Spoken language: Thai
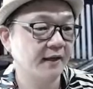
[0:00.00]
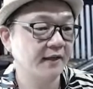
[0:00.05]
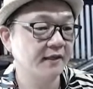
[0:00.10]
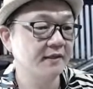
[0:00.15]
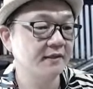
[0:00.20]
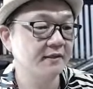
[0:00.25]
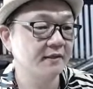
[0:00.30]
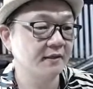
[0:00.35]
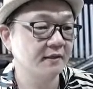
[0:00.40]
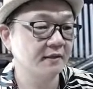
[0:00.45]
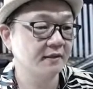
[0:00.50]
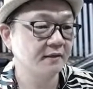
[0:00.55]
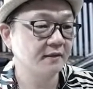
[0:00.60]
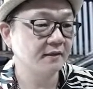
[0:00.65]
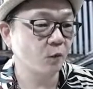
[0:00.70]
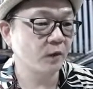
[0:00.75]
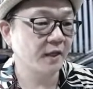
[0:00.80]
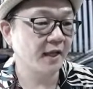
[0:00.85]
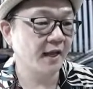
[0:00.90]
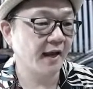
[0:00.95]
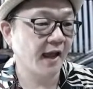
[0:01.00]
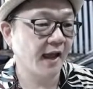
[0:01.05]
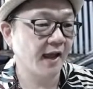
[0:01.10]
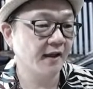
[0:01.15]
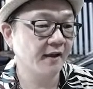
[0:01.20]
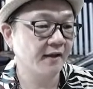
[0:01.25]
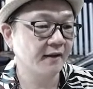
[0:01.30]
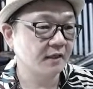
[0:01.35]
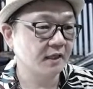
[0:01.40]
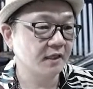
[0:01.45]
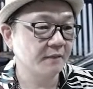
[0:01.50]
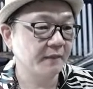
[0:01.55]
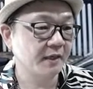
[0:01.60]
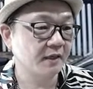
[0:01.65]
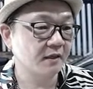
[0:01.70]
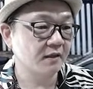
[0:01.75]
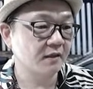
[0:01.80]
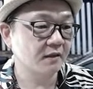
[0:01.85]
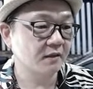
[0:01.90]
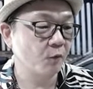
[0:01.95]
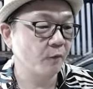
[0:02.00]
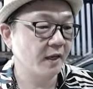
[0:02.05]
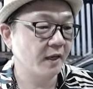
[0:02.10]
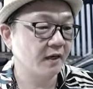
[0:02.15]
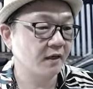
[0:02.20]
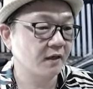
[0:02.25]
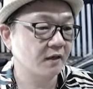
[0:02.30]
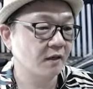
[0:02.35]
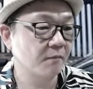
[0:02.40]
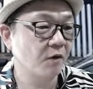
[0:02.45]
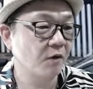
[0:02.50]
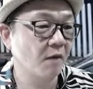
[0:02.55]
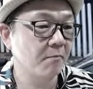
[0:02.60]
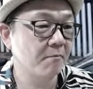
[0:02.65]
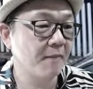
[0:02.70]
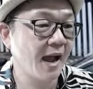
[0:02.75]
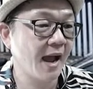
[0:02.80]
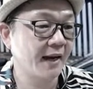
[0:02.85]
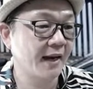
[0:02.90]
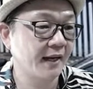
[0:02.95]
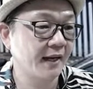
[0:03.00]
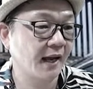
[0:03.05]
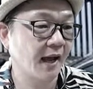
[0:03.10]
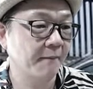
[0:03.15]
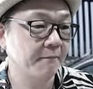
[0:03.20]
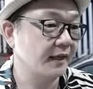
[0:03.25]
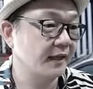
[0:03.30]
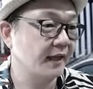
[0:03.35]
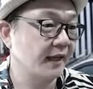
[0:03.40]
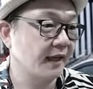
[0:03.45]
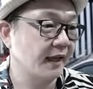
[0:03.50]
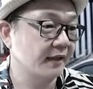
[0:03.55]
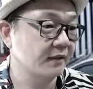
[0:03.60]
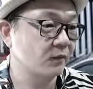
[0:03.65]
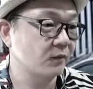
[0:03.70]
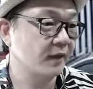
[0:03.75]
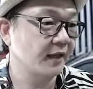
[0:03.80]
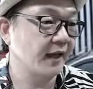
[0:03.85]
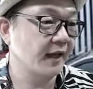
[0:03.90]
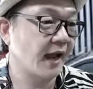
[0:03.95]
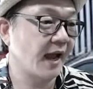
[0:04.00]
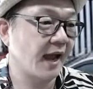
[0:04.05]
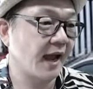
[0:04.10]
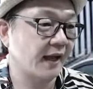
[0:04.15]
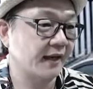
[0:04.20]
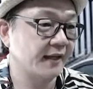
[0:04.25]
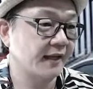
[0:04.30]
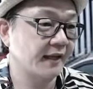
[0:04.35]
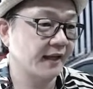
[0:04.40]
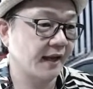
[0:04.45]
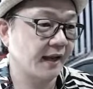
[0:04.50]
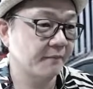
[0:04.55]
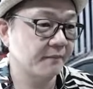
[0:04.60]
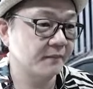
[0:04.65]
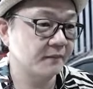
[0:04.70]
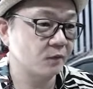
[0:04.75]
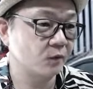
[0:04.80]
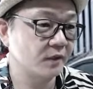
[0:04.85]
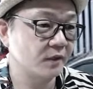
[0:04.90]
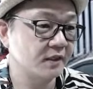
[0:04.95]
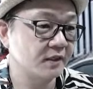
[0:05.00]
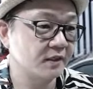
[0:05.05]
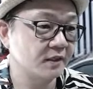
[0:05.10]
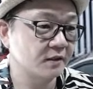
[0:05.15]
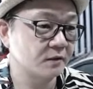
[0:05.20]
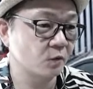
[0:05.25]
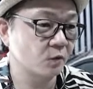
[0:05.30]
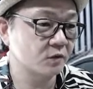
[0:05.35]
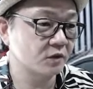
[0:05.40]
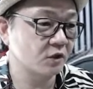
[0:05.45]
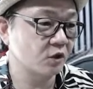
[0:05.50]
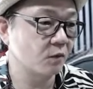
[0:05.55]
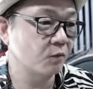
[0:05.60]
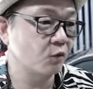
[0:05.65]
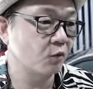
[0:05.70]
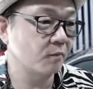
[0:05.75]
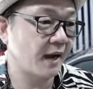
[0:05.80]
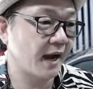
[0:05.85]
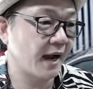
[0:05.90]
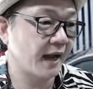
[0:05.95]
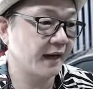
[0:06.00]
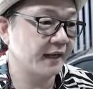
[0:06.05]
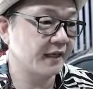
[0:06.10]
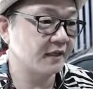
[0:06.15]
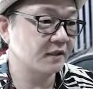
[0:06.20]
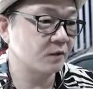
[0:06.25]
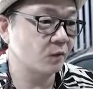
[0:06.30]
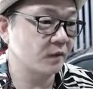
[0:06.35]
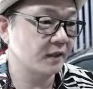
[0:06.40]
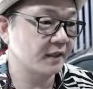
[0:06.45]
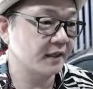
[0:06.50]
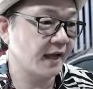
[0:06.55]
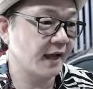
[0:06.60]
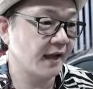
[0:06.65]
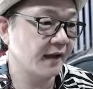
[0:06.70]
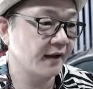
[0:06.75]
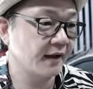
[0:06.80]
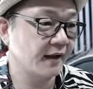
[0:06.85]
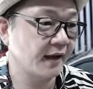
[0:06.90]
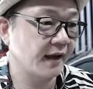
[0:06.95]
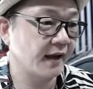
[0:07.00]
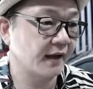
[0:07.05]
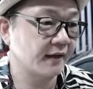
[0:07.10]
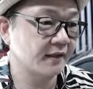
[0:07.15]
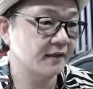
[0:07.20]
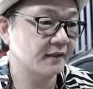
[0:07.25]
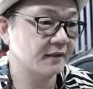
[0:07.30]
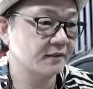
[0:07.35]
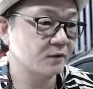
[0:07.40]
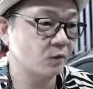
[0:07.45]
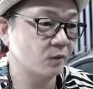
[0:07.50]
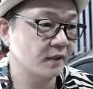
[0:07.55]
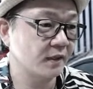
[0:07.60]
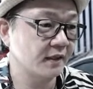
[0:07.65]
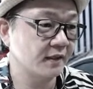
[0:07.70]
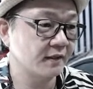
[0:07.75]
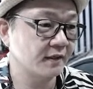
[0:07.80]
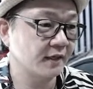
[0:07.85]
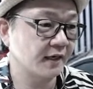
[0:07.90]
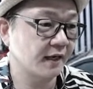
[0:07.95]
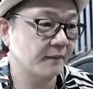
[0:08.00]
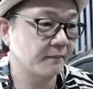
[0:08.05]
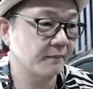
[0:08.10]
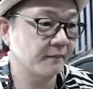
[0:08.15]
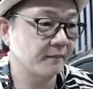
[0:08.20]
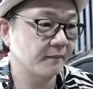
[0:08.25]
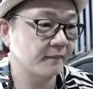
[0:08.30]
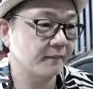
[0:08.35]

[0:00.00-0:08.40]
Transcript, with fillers: อันนี้คือตัวเนี้ยนะน่าจะเป็นบริเวณรอบๆบ้านนะครับเนี่ยตรงนี้อ่าเนี่ยครับตรงนี้คือตรงสลบลงมาอันนี้คือตรงนี้นะอ่าตรงนี้คือตรงนี้ครับ